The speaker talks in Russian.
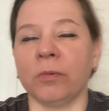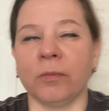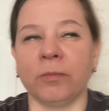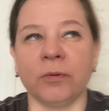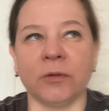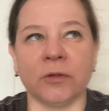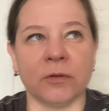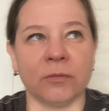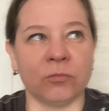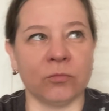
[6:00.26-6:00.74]
бы
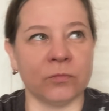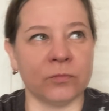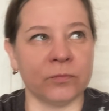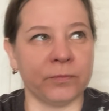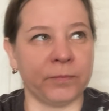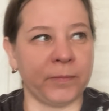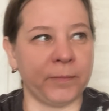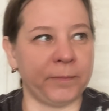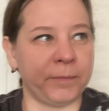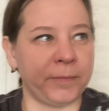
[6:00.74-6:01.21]

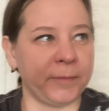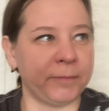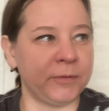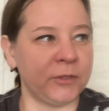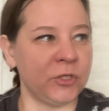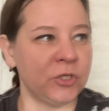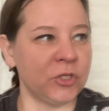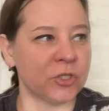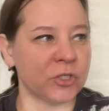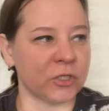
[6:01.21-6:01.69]
было
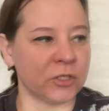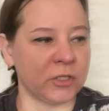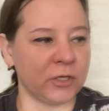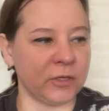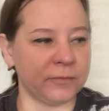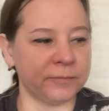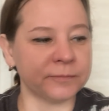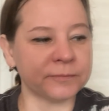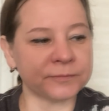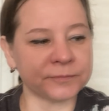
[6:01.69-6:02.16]
поближе,
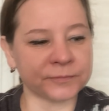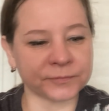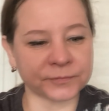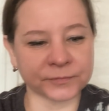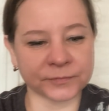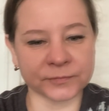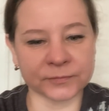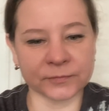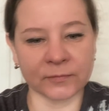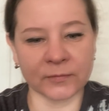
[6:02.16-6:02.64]
да,
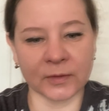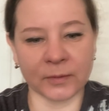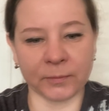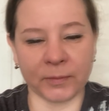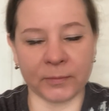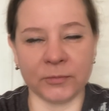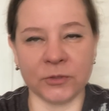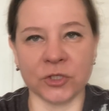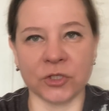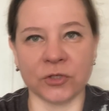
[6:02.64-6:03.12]

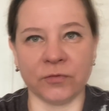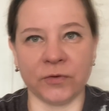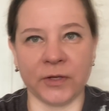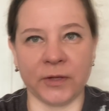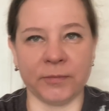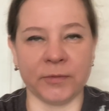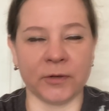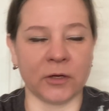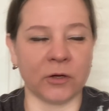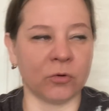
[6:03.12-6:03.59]
поближе
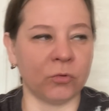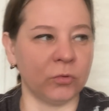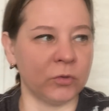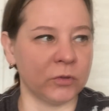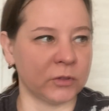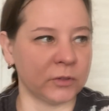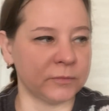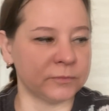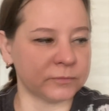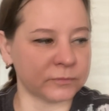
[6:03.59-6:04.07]
время
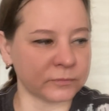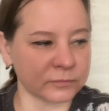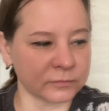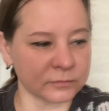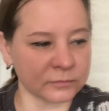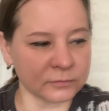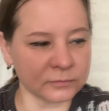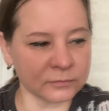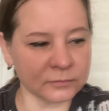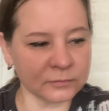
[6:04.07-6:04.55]
какое-то
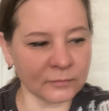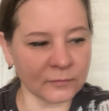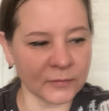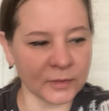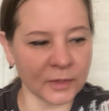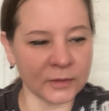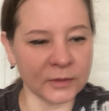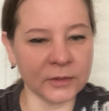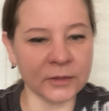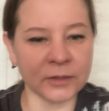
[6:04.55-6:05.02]

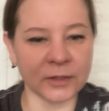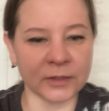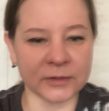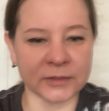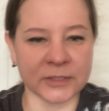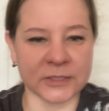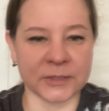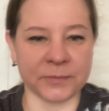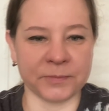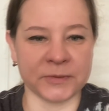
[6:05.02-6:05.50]
и
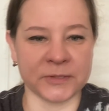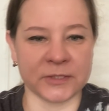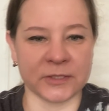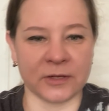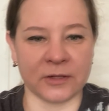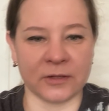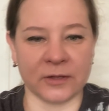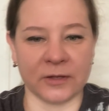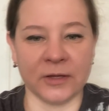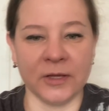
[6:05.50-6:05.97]
она
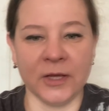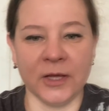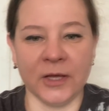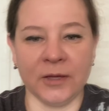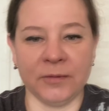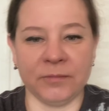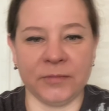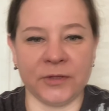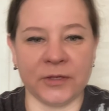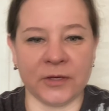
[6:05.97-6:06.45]
записала
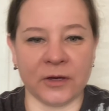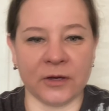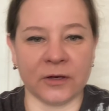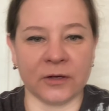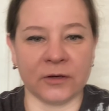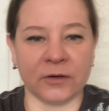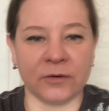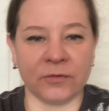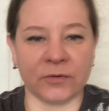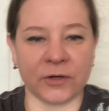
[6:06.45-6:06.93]
меня
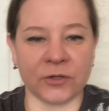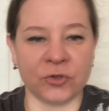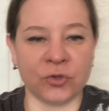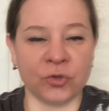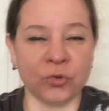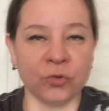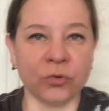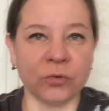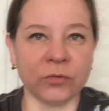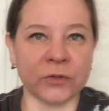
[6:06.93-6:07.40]
к
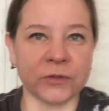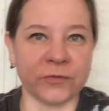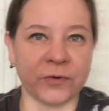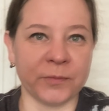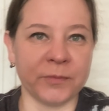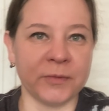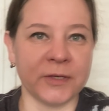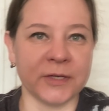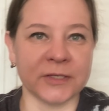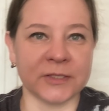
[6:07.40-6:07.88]
врачу.
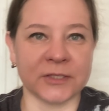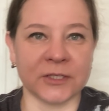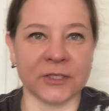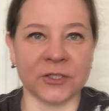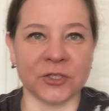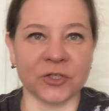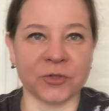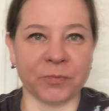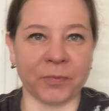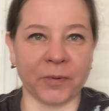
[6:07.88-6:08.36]
Фамилия,
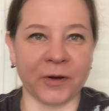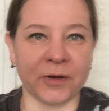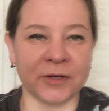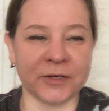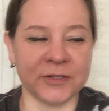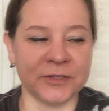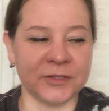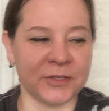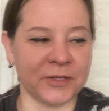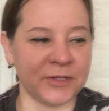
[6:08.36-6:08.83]
кстати,
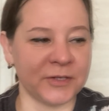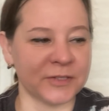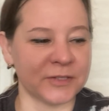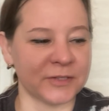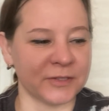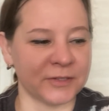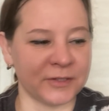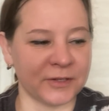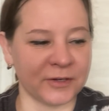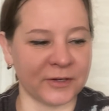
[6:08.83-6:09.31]
Шпак.
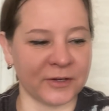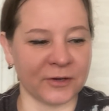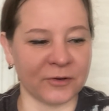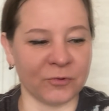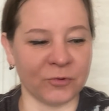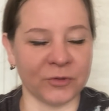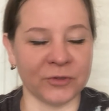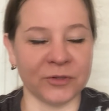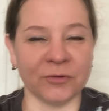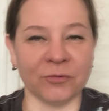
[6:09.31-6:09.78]
Интересно, да,
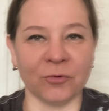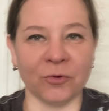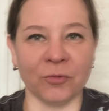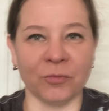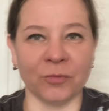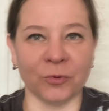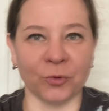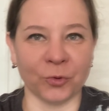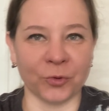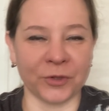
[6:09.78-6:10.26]
как у
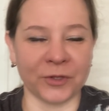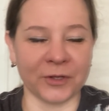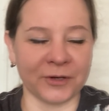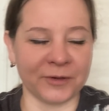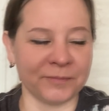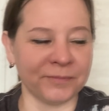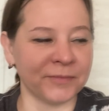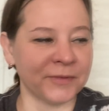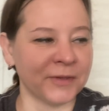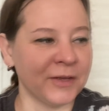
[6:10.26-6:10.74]
одного
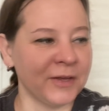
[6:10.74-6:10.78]
блогера.